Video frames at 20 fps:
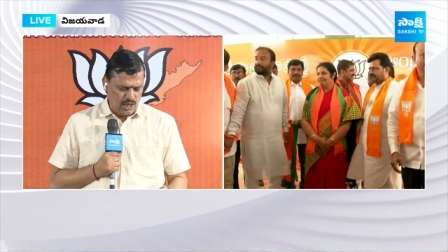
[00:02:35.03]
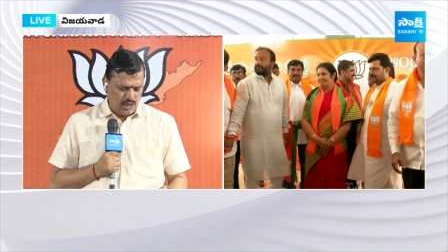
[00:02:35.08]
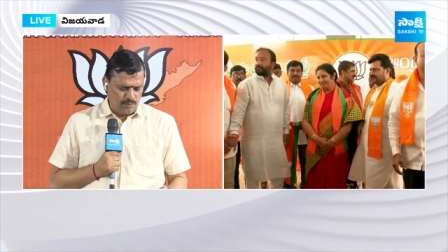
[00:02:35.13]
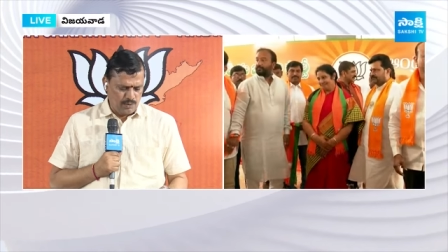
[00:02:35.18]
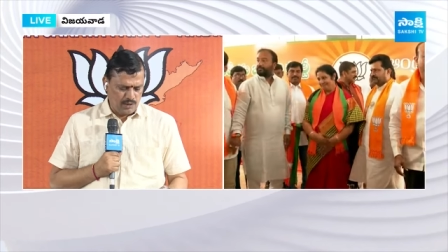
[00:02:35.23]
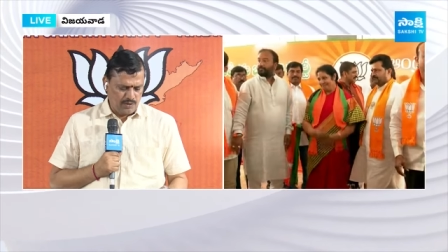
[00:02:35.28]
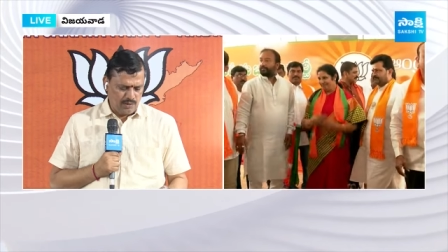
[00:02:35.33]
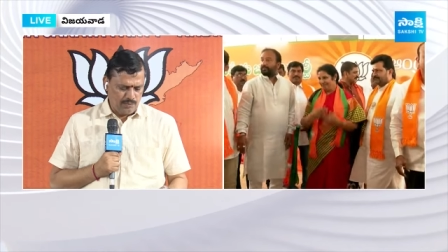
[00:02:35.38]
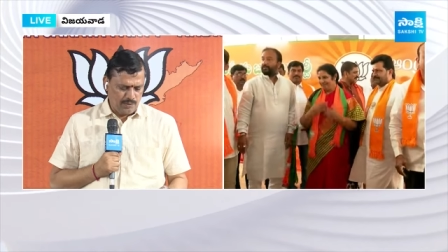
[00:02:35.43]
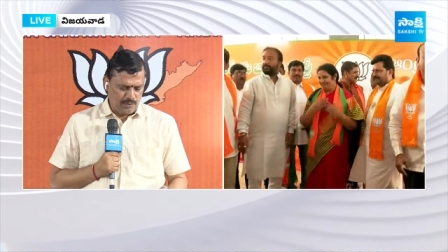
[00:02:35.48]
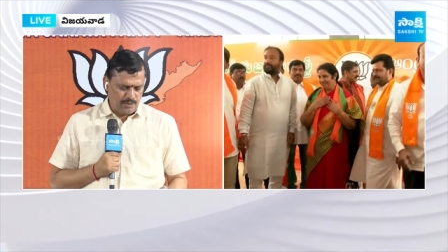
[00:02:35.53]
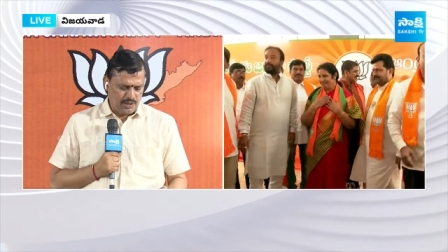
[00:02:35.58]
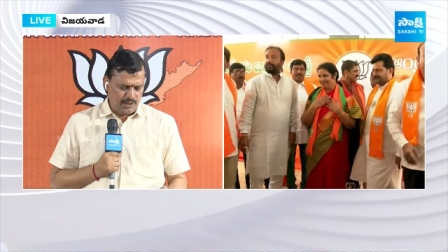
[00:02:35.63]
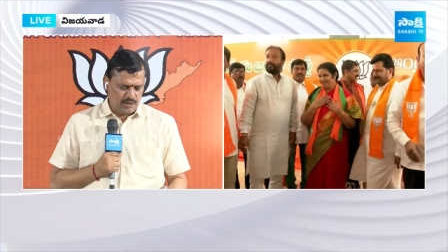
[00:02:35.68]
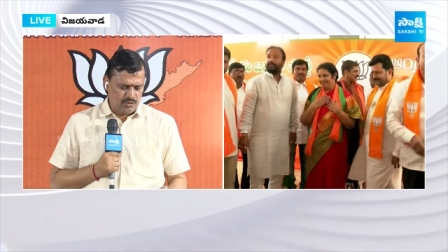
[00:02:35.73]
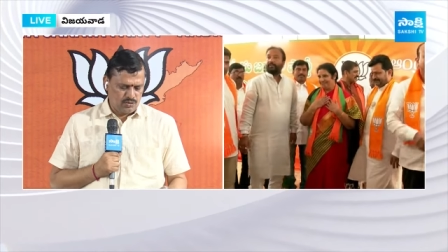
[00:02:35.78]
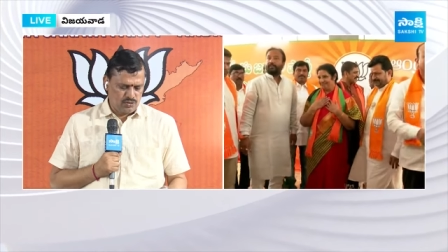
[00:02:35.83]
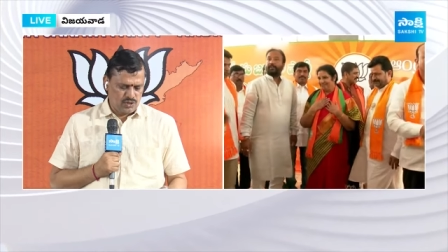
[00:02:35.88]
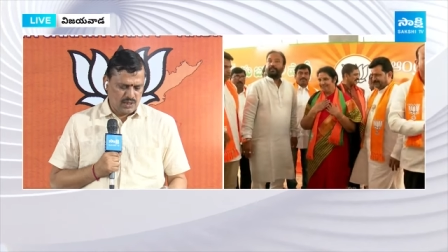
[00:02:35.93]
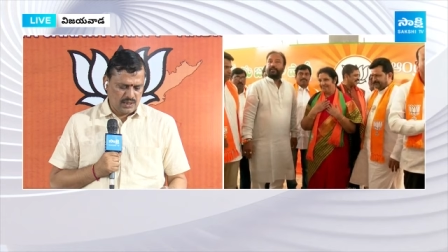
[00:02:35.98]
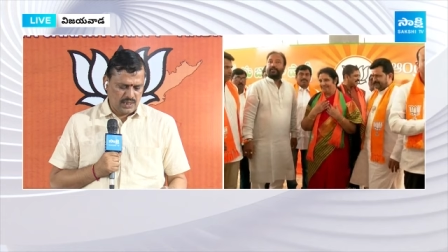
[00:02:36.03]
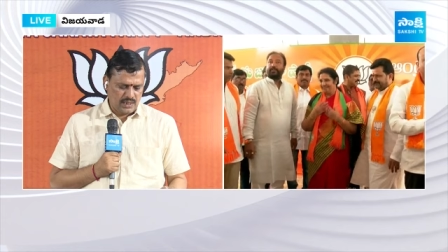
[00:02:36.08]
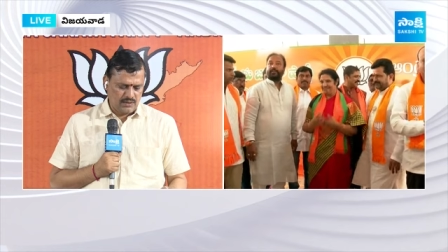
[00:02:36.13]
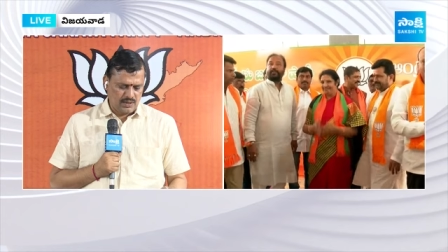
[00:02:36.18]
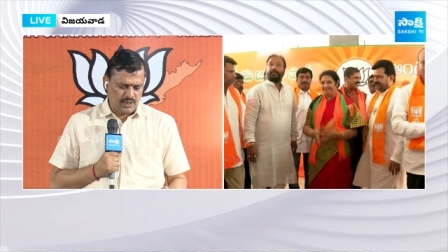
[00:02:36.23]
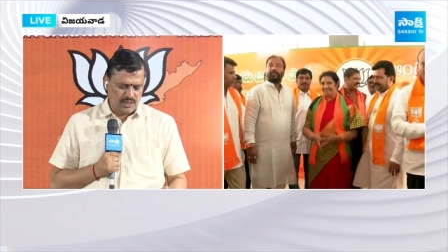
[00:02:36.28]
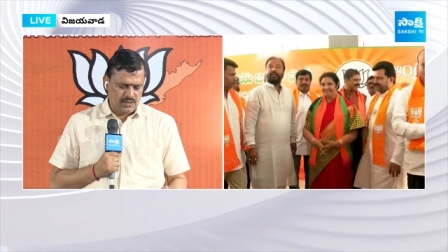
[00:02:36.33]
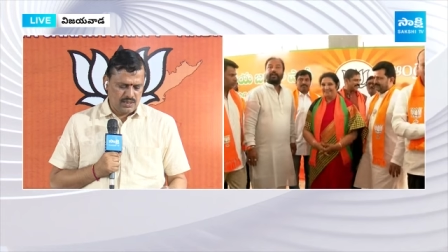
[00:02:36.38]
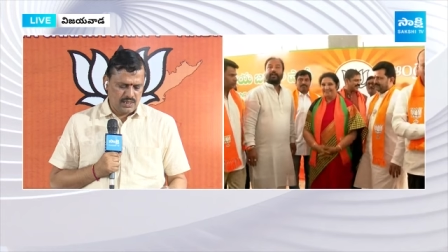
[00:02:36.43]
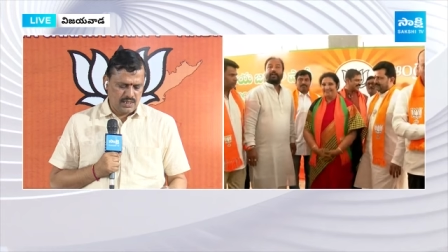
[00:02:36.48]
మరోవైపున మనం చూస్తే
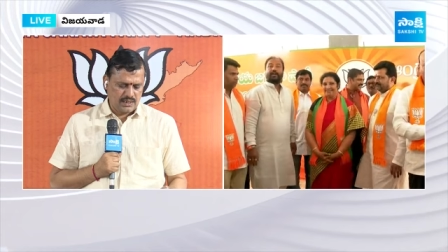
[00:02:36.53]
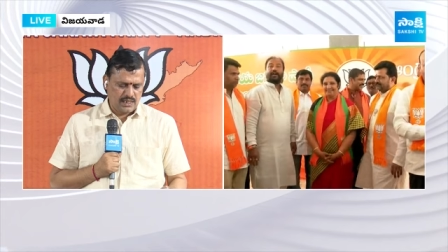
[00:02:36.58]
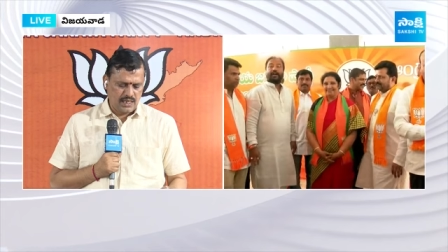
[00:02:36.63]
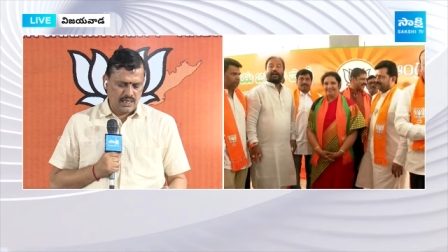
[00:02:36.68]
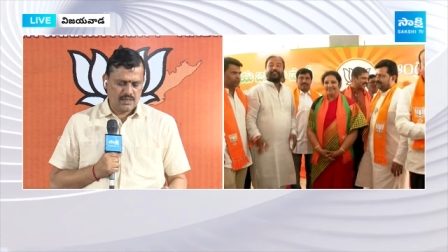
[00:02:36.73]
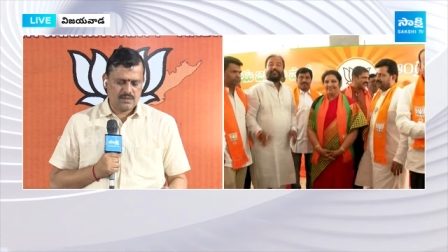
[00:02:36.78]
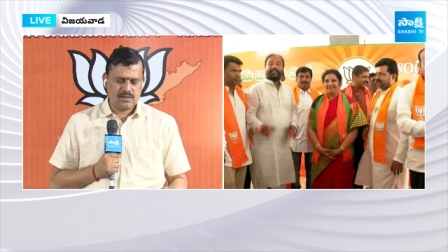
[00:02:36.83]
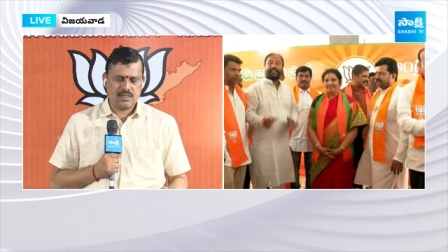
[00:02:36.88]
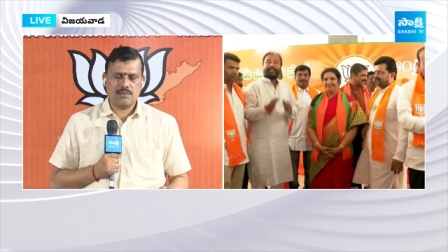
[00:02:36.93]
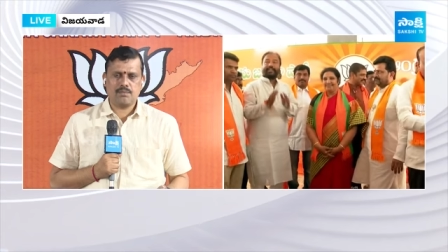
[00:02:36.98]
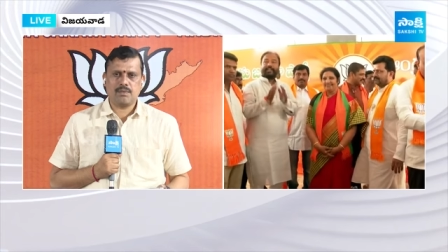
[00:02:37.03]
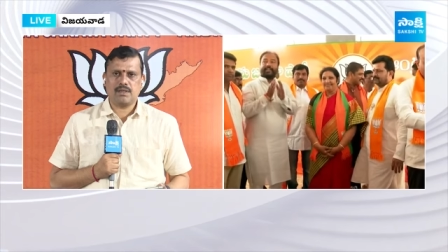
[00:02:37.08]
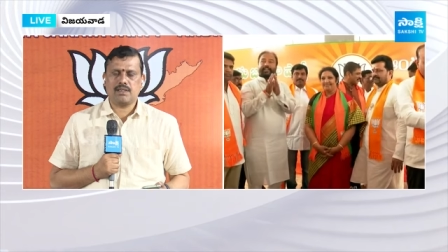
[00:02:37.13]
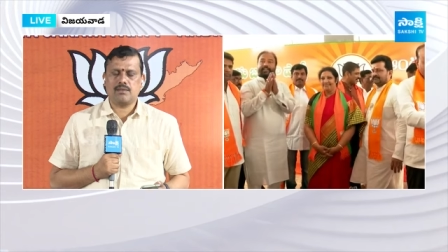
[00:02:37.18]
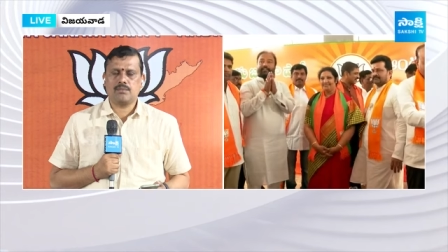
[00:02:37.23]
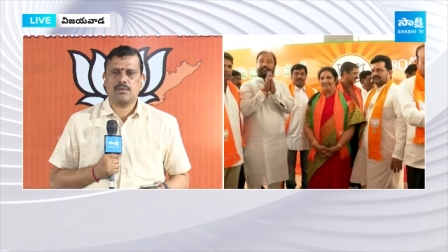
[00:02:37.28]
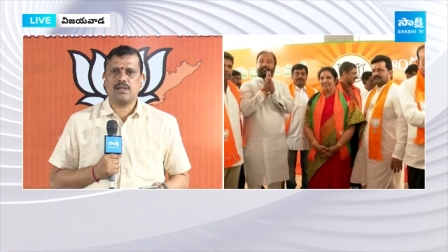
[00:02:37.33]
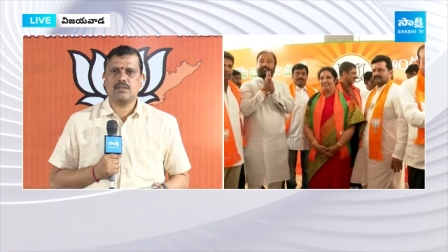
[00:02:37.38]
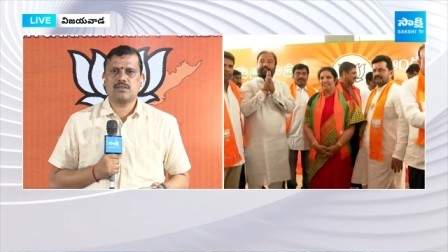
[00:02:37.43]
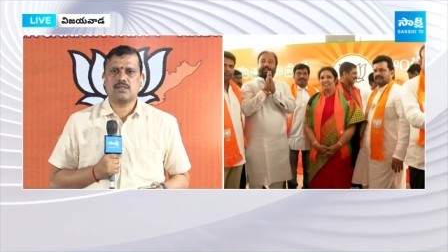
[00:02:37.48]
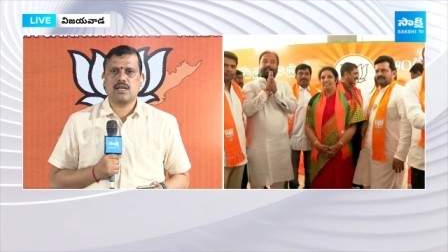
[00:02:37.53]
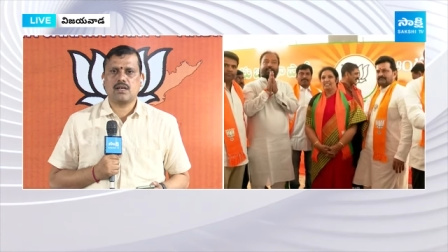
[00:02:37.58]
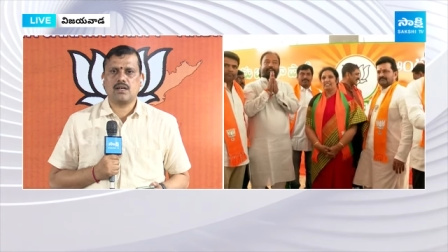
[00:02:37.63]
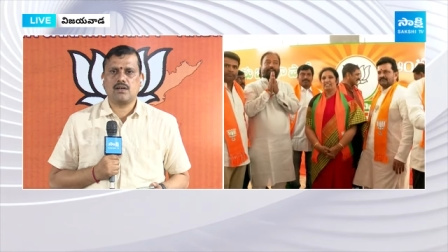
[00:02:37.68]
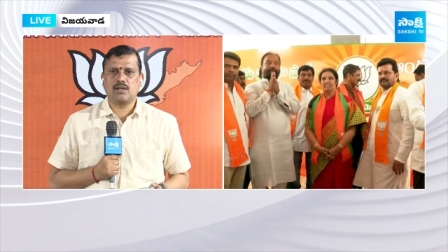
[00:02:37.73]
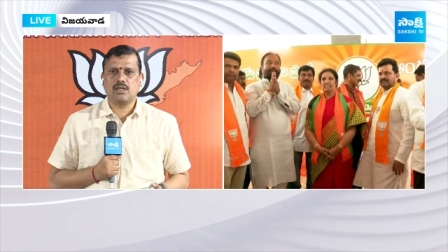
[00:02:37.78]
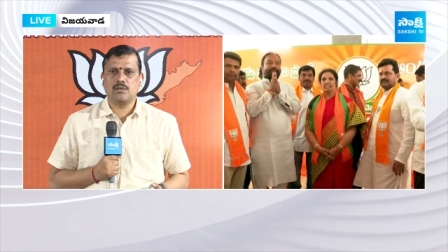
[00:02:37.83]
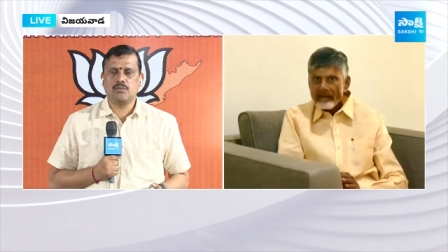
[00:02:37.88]
కదిరి శ్రీకాళహస్తి మదనపల్లి స్థానాలు ఈ